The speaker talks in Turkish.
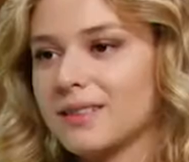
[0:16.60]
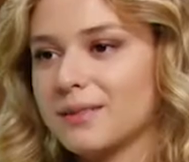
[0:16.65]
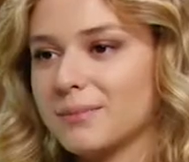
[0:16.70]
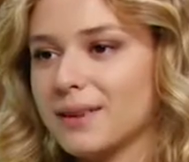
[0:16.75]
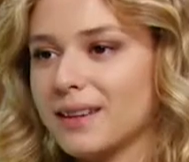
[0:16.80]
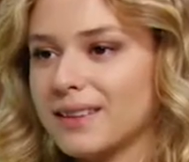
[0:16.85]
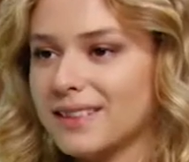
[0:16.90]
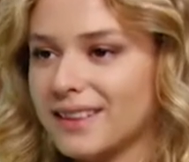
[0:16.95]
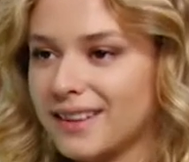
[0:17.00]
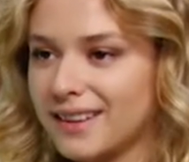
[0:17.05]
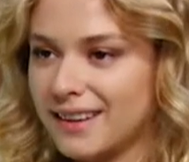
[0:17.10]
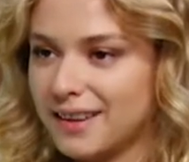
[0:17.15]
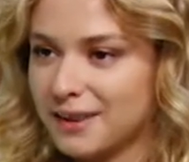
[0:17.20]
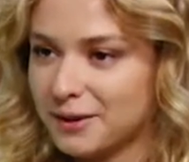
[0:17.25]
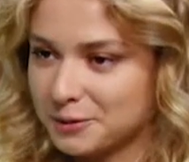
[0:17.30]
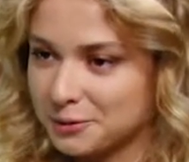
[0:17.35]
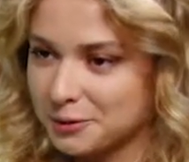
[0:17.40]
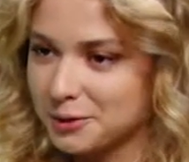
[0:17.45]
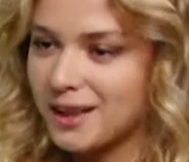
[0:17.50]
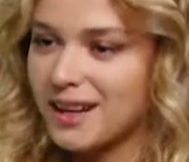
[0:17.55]
Ben
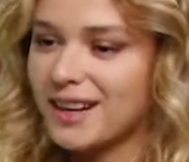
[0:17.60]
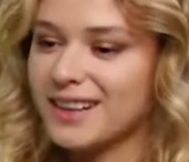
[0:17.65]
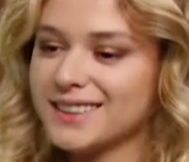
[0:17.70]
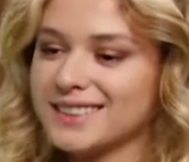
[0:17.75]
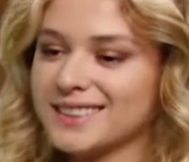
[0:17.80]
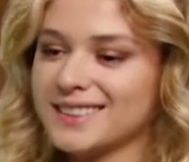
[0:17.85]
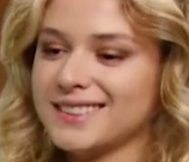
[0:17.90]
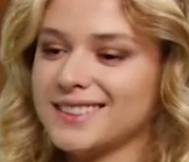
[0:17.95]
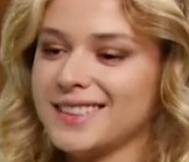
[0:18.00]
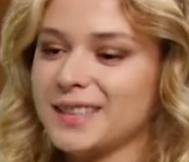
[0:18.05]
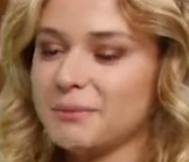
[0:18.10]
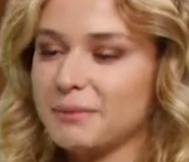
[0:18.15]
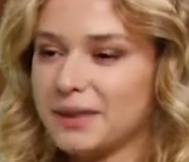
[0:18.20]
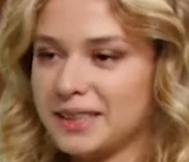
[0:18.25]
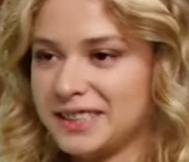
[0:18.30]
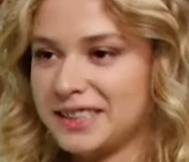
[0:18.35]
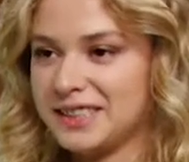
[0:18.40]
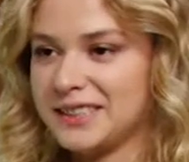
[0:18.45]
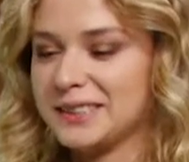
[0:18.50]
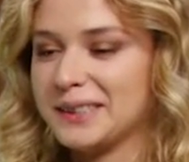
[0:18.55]
Alara Tulgar,
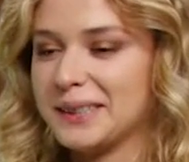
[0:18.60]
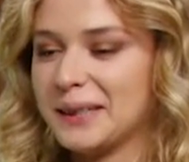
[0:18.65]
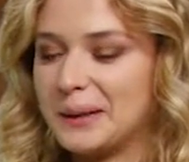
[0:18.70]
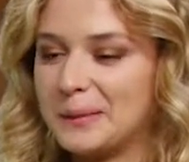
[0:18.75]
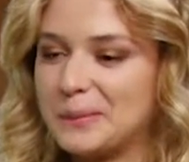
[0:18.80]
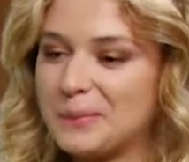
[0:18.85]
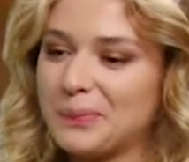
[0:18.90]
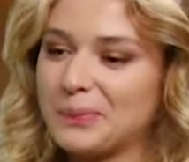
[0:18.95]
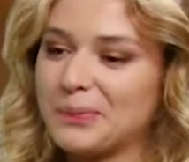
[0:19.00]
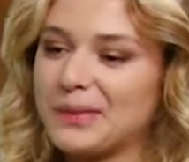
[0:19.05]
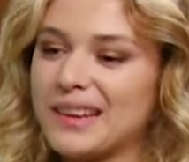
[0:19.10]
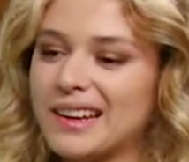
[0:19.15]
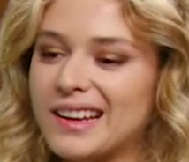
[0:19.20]
25 yaşındayım.